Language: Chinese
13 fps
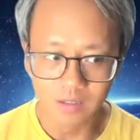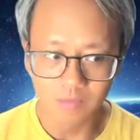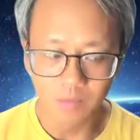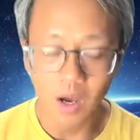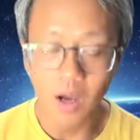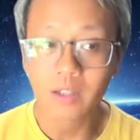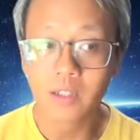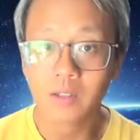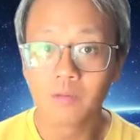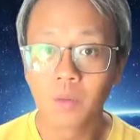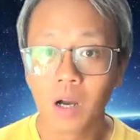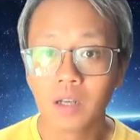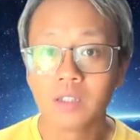包含
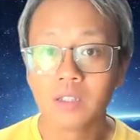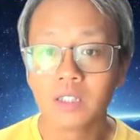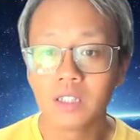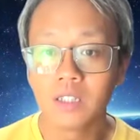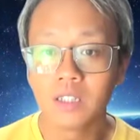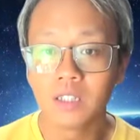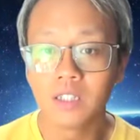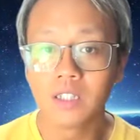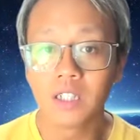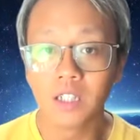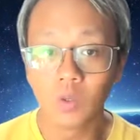包含吸引以前